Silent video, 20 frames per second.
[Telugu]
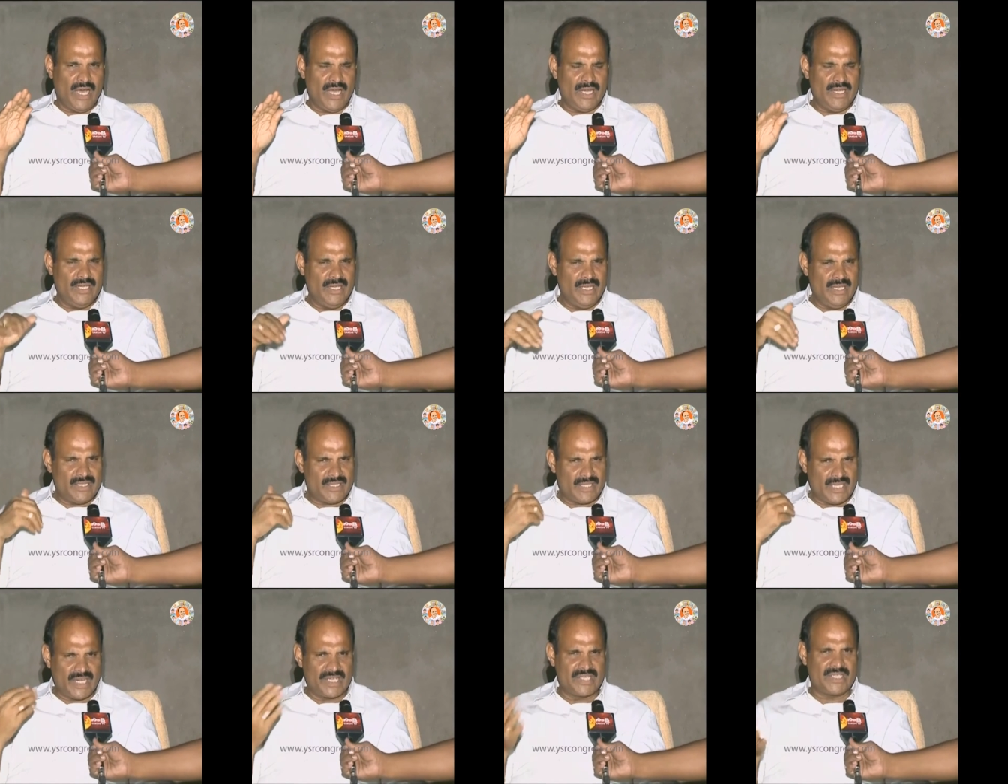అన్ని
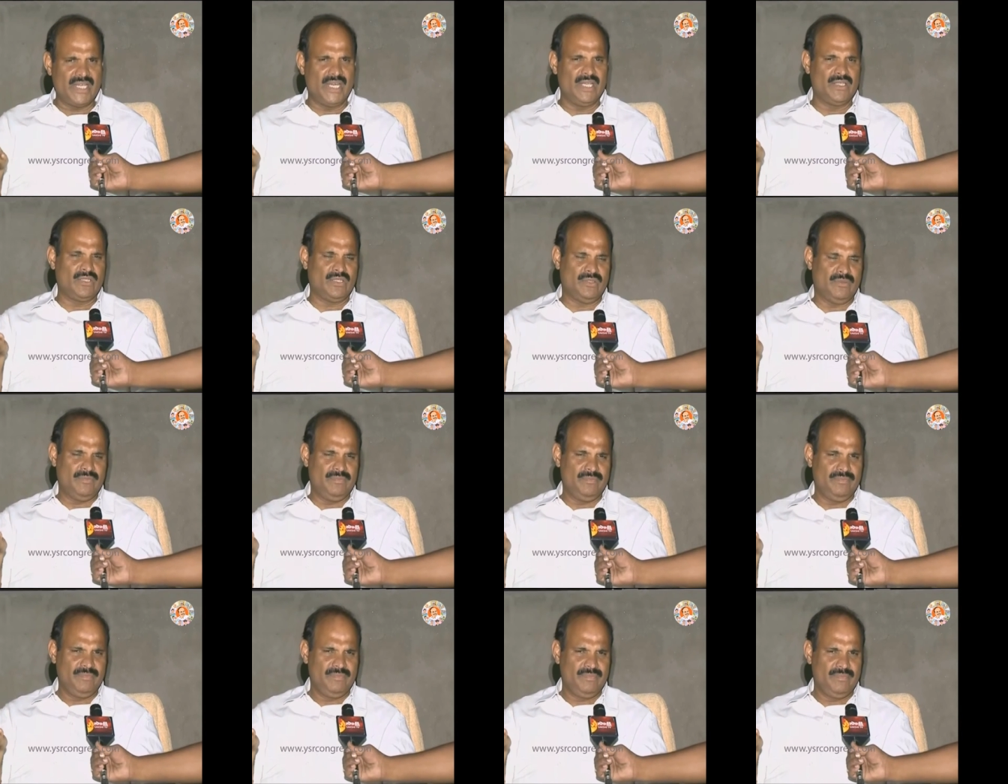సాక్ష్యాలతో
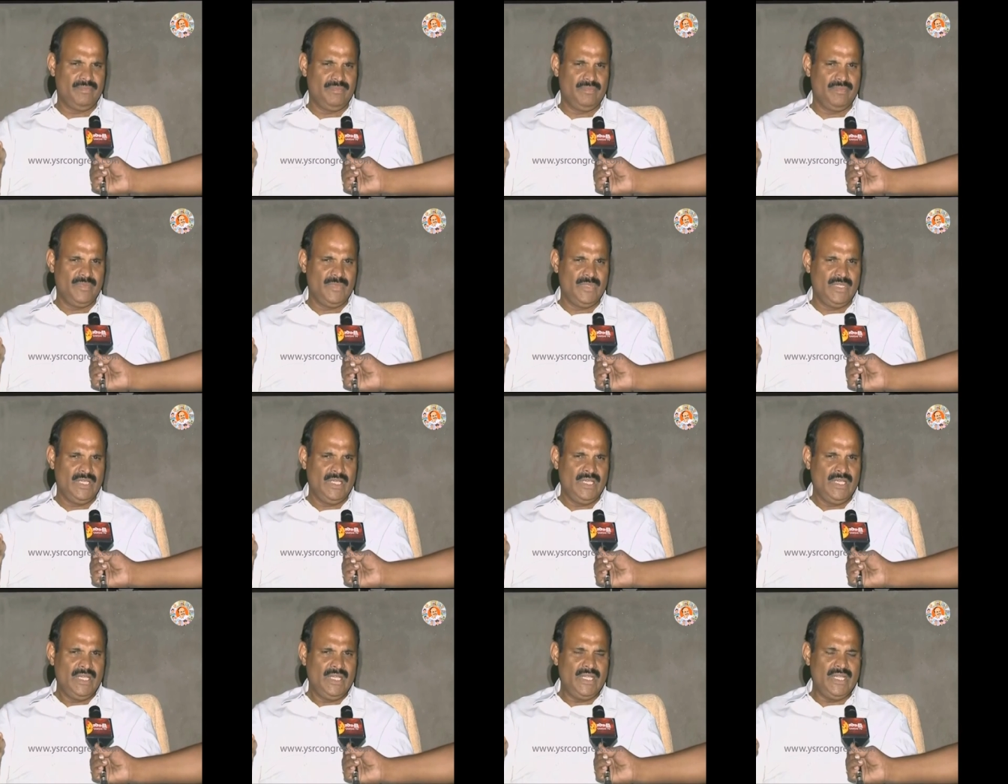
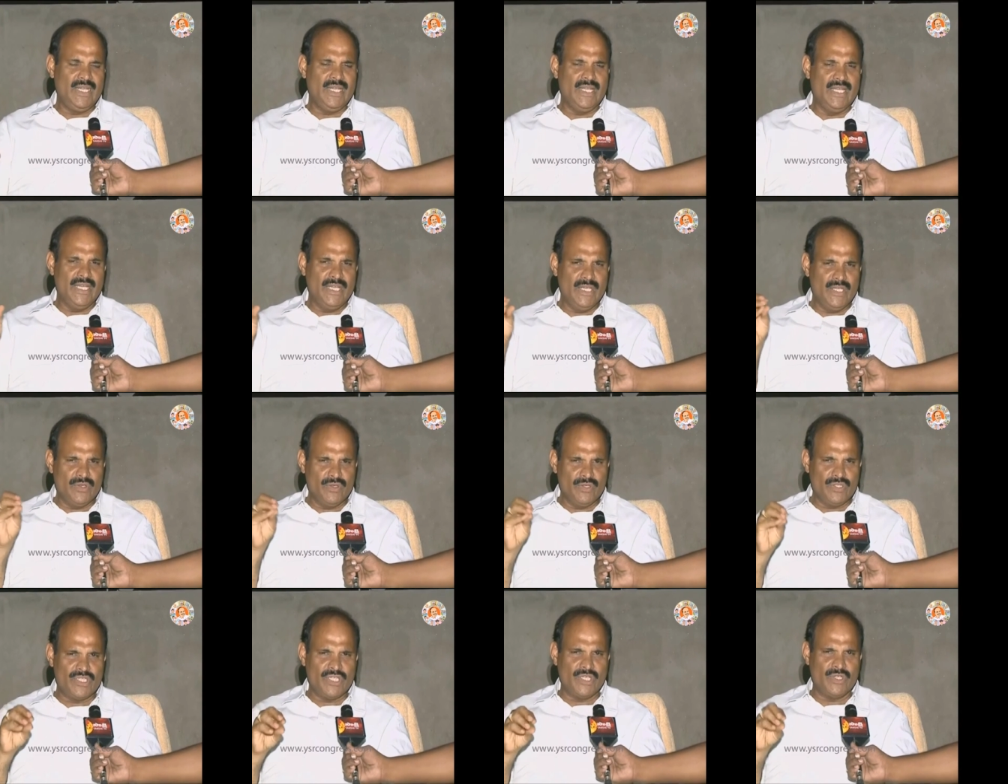ఈ
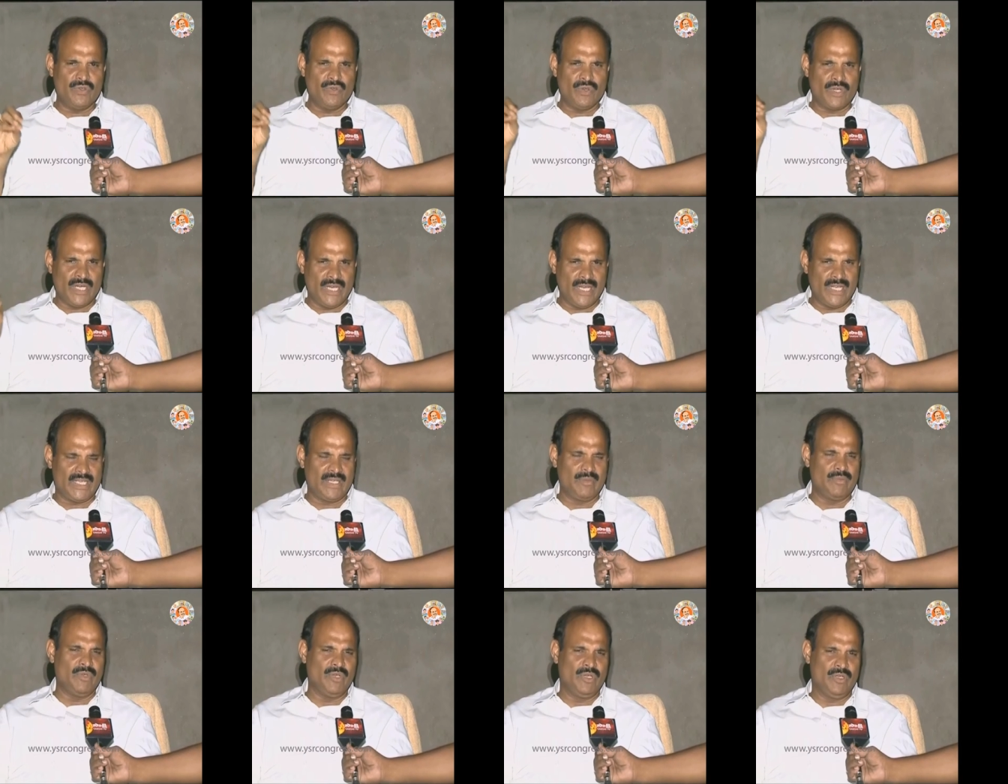నీరు చెట్టు
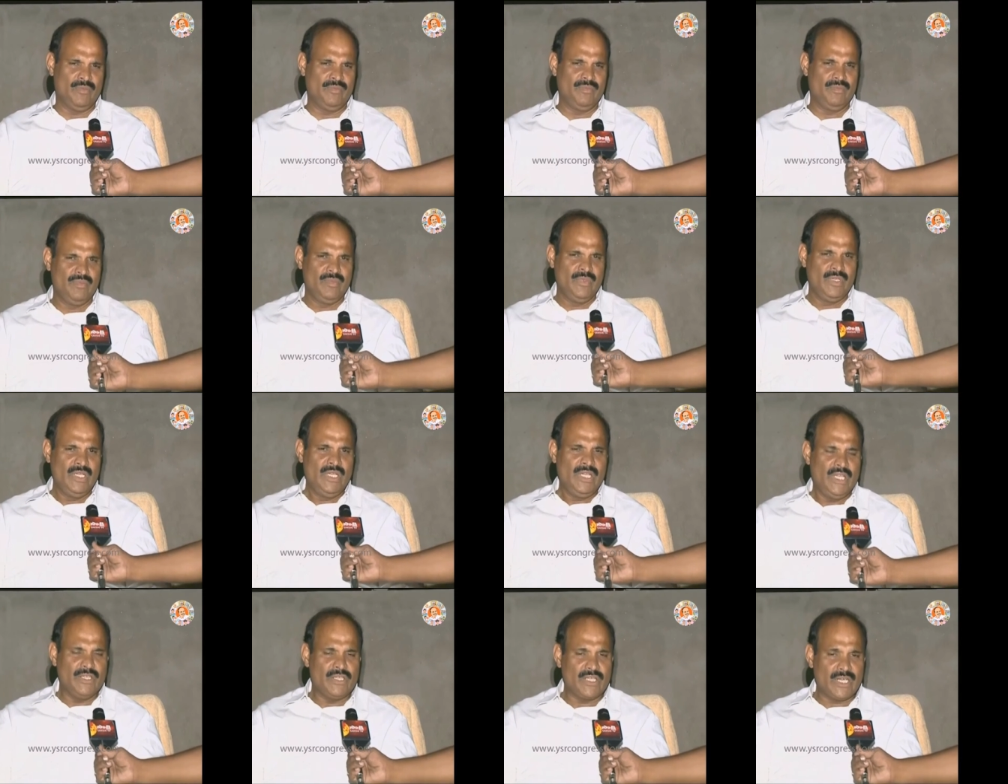కార్యక్రమంలో
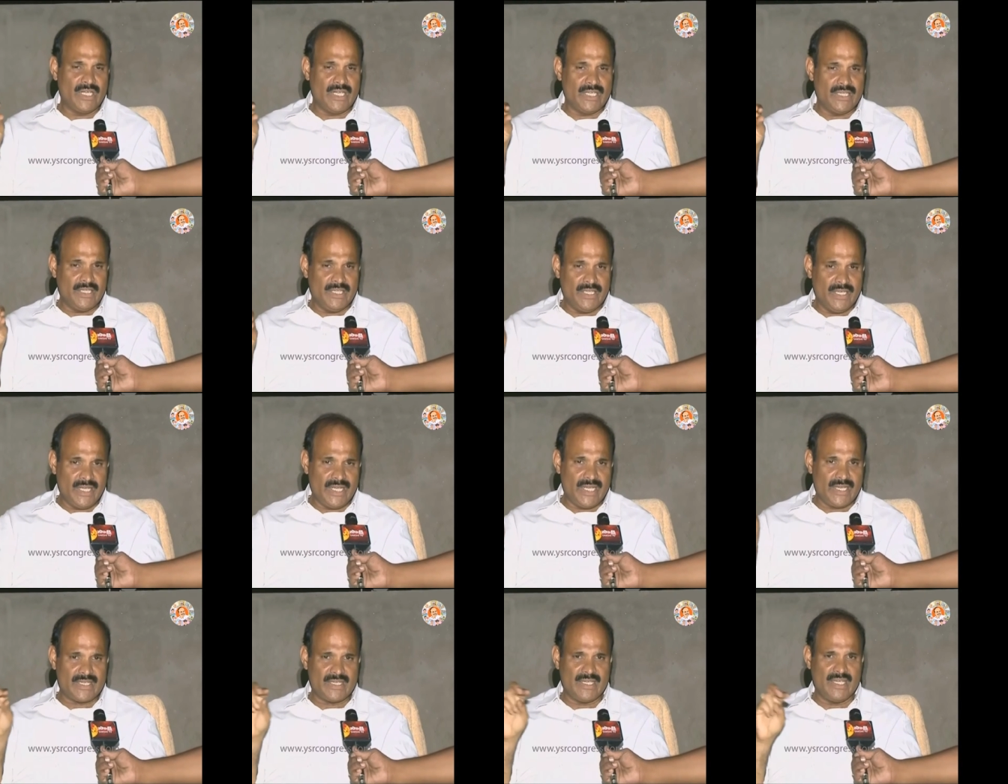ఎందుకంటే ఇది
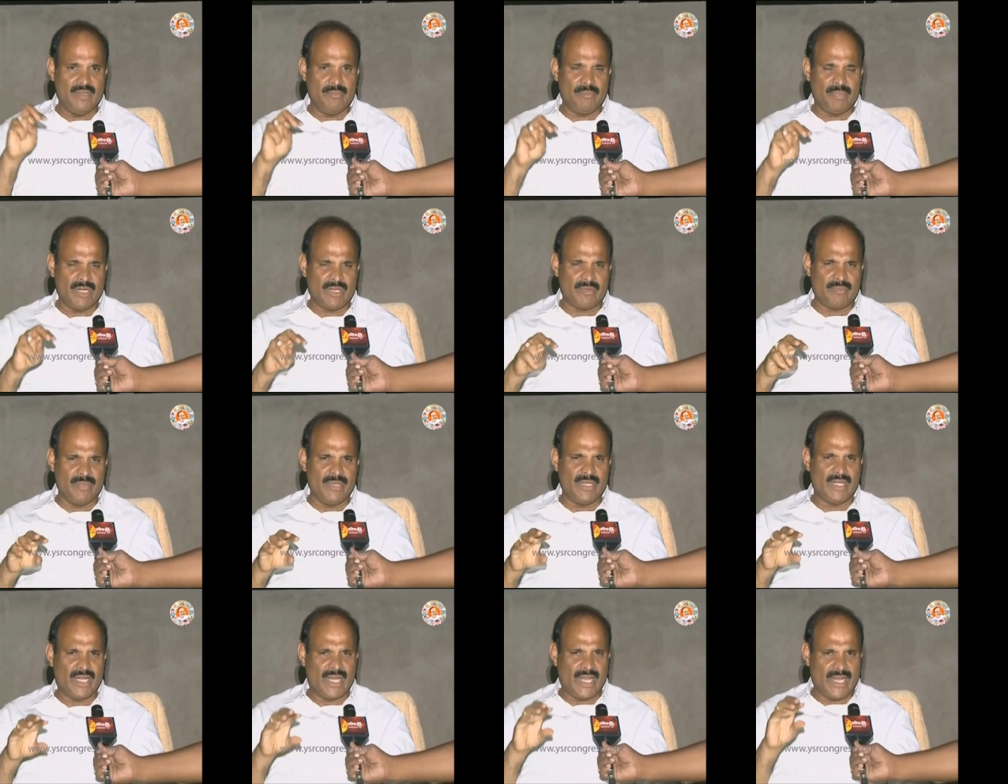ఇరిగేషన్
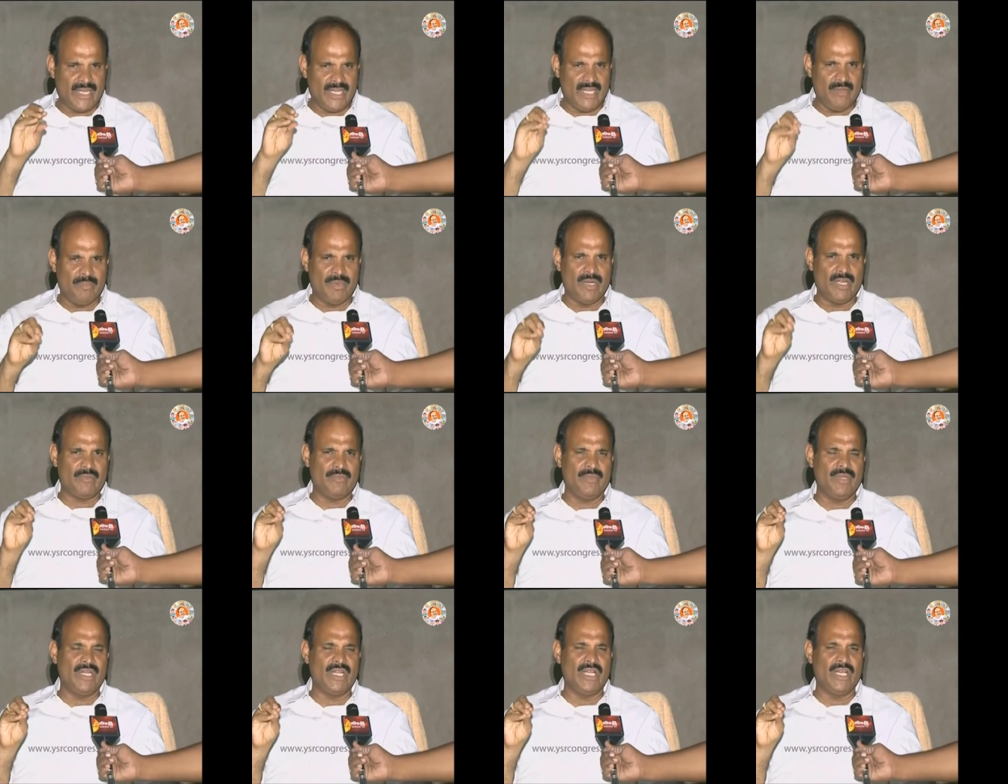డిపార్ట్మెంట్ లైన్
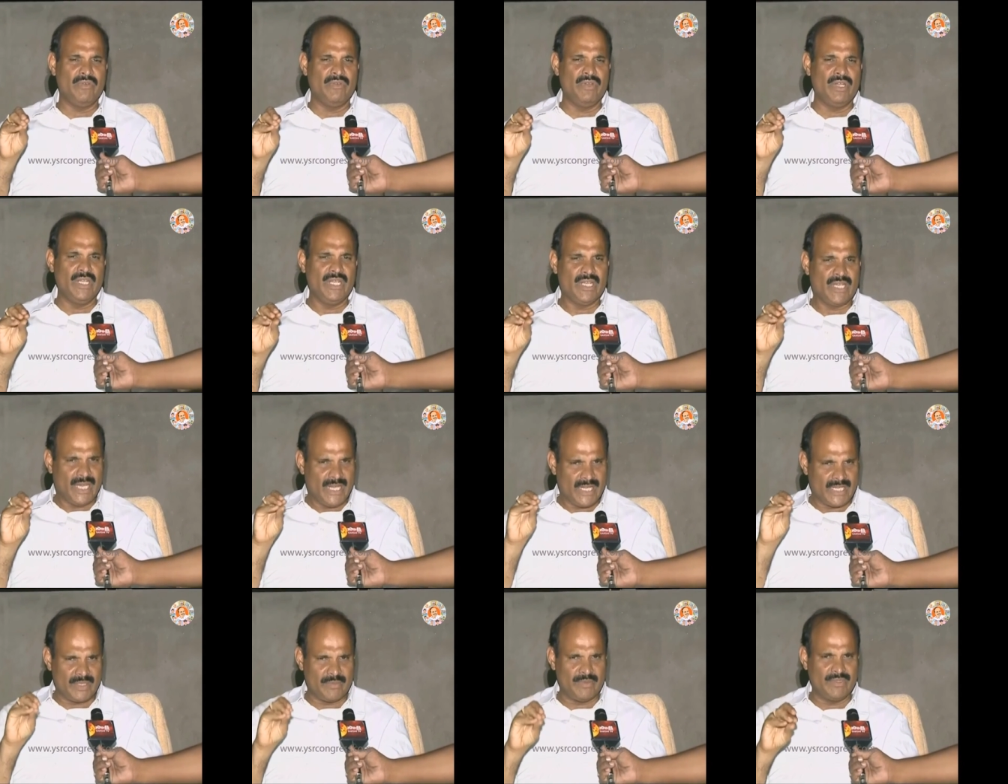డిపార్ట్మెంట్గా ఉండి ఈ
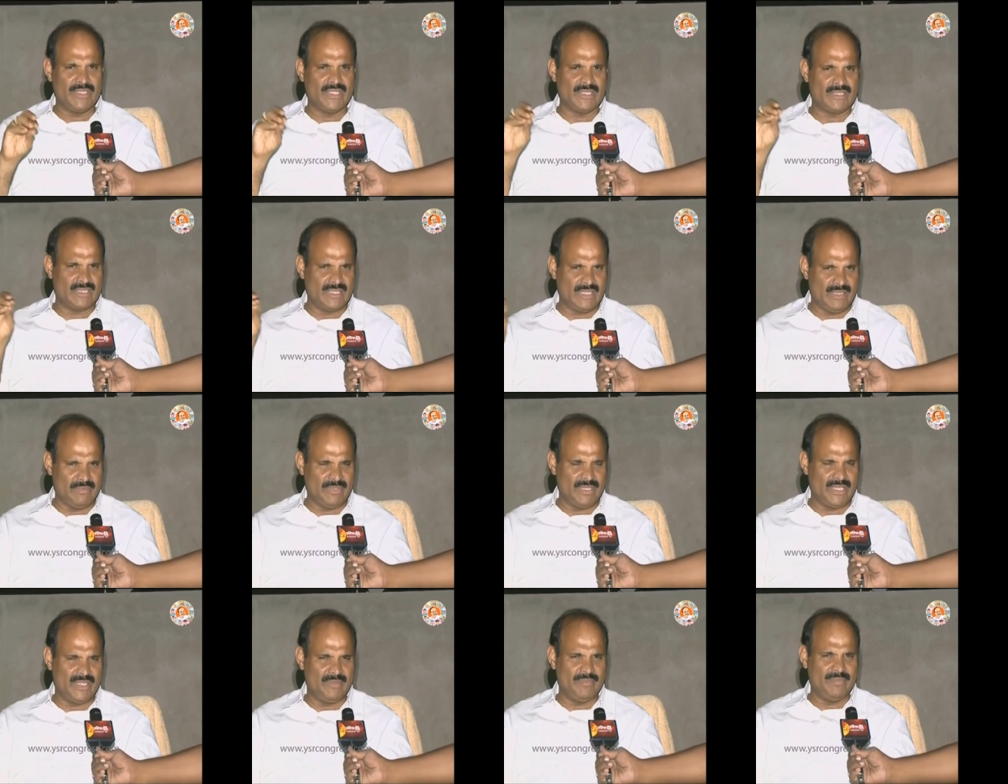కార్యక్రమం చేస్తుంది
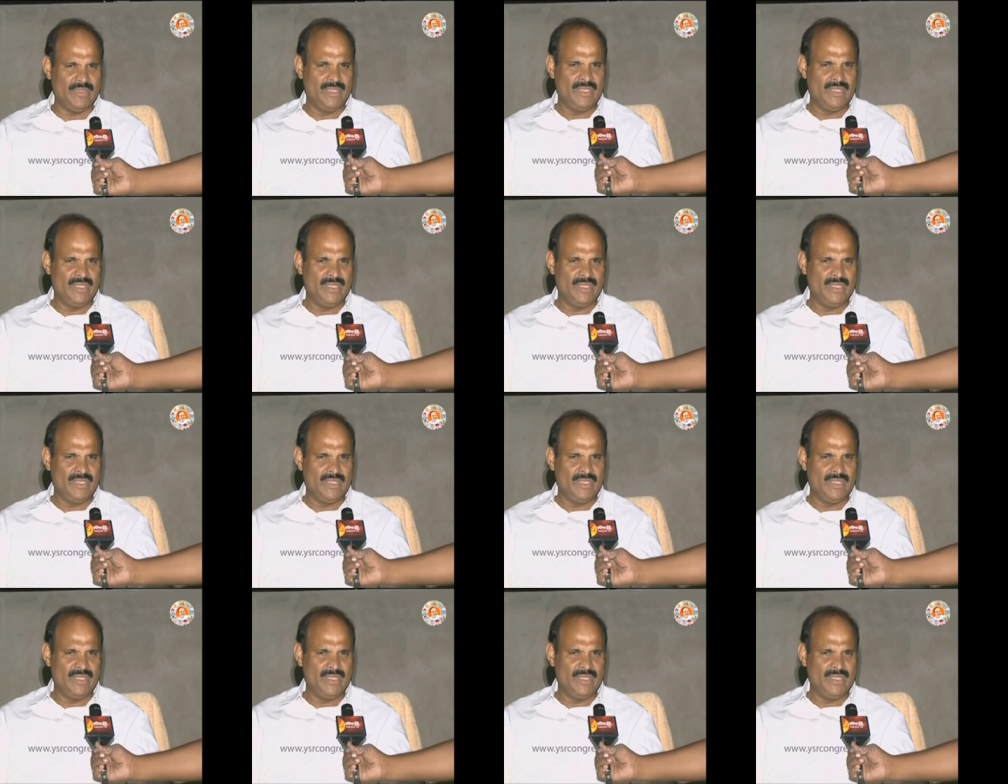కాబట్టి